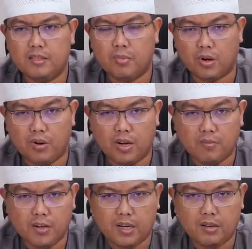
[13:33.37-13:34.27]
berdoa
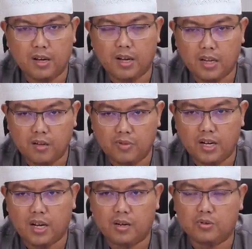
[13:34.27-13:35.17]
kepada Allah agar
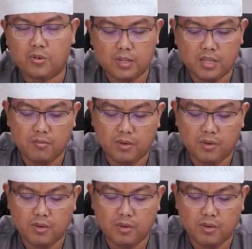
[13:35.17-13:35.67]
dimudahkan untuk bisa